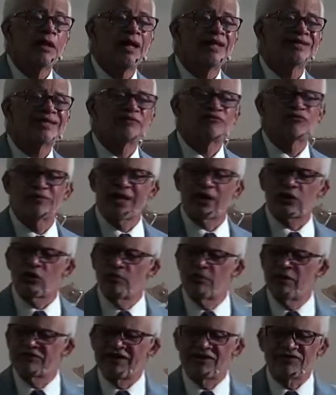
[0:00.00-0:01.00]
Esa fue una
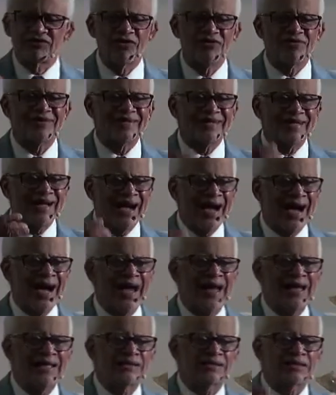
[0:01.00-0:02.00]
conversación
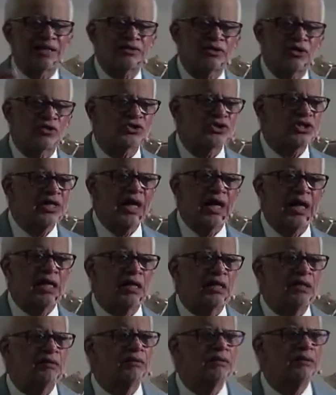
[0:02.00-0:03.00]
real entre Dios y
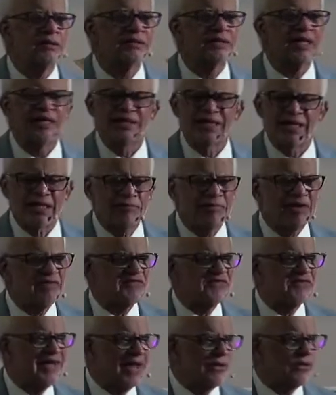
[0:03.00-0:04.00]
él. Tenía
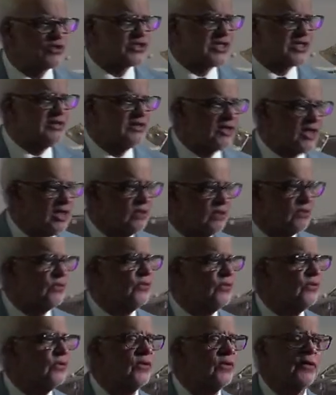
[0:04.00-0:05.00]
demasiado sentido
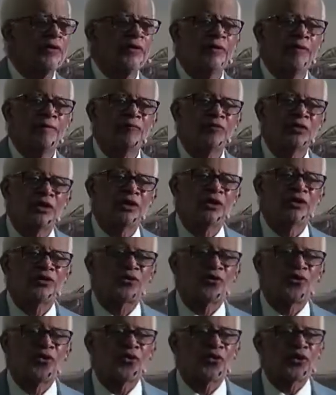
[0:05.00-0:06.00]

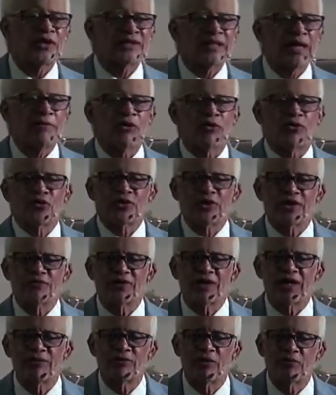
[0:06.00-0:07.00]
con lo que estaba ocurriendo
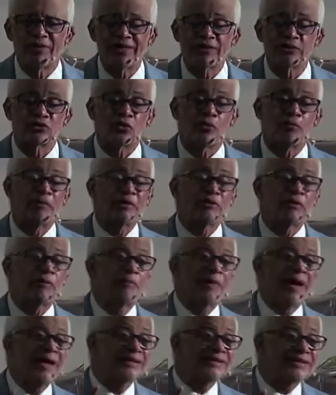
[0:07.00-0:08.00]
en el momento. Pero
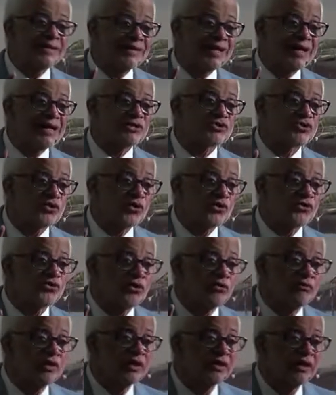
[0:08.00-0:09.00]
aparte de eso, no se
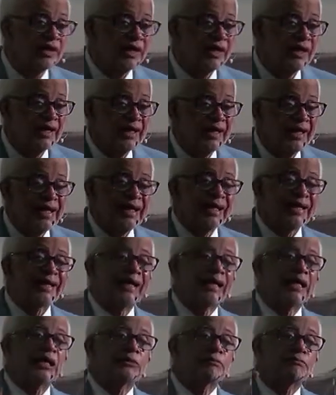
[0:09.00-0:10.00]
olvide
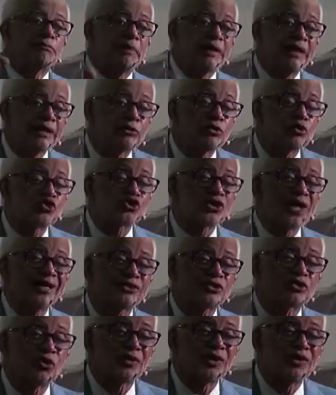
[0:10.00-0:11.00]
que el Espíritu
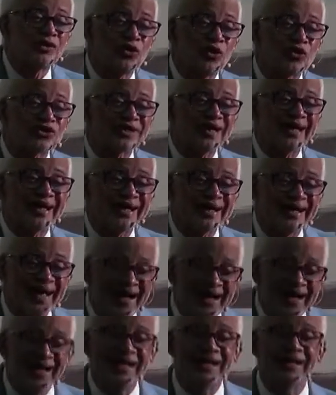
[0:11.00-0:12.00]
Santo de Dios en
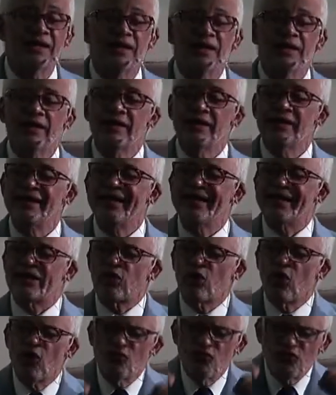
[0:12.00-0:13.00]
él le
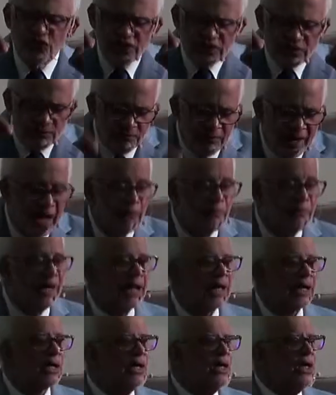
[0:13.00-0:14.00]

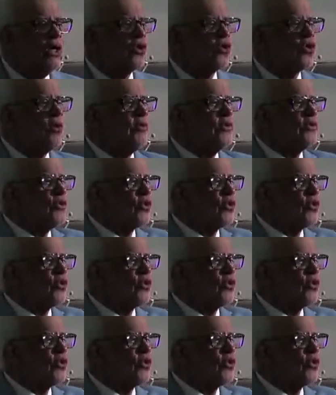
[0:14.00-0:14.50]
confirmaba, como